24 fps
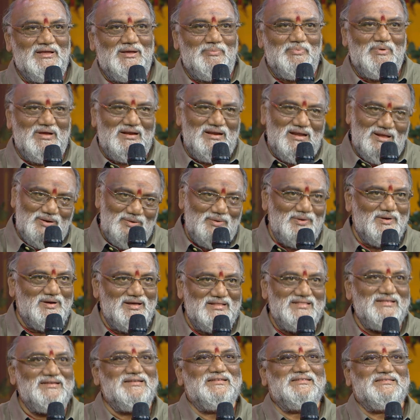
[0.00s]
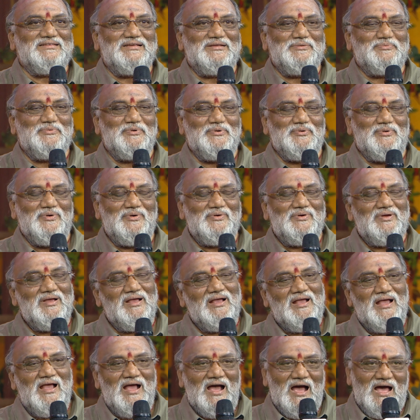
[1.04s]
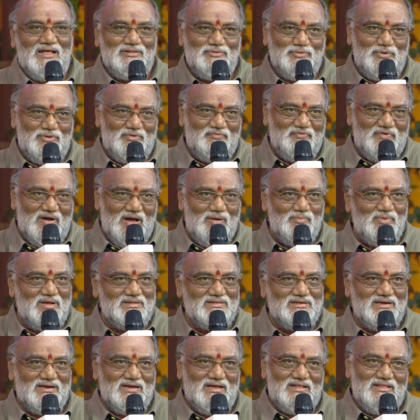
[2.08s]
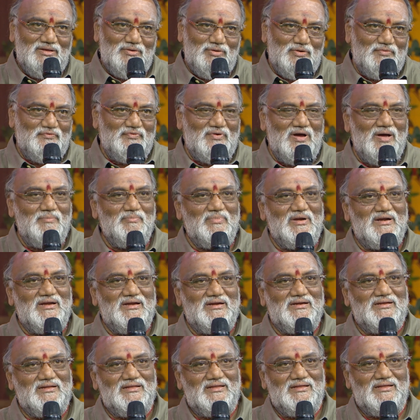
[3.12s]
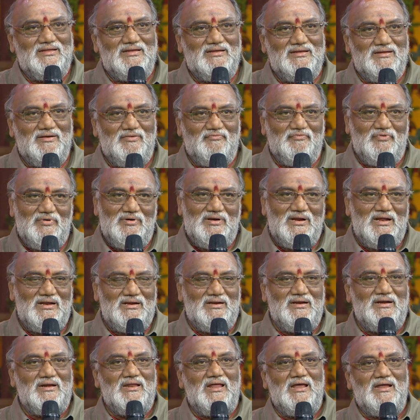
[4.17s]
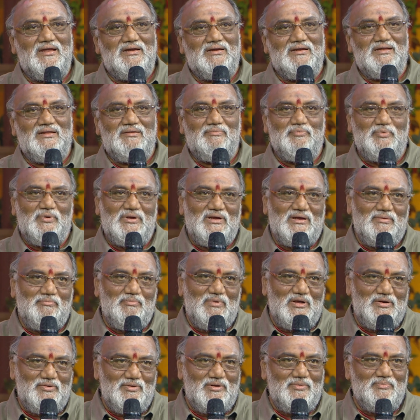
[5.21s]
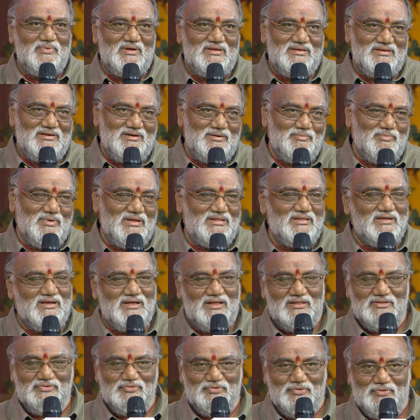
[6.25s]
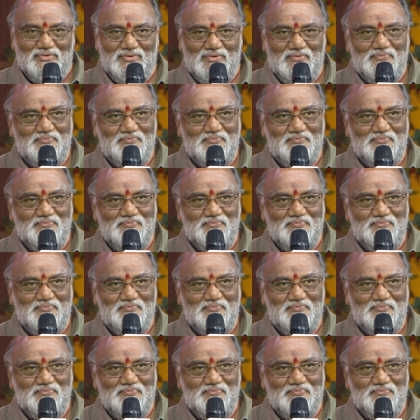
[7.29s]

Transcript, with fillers: இப்போ எல்லோரும் உட்காந்து டிஸ்கஸ் பண்ணுவோம் அது ஒரு ஃபார்ம் அந்த கதையை ஒரு ஃபார்ம் பண்ணிவிட்டு ஃபுல்லாக ரெடி ஆகிட்டு போய் மறுபடியும் பஞ்சனை பார்த்து கதை சொன்னோம்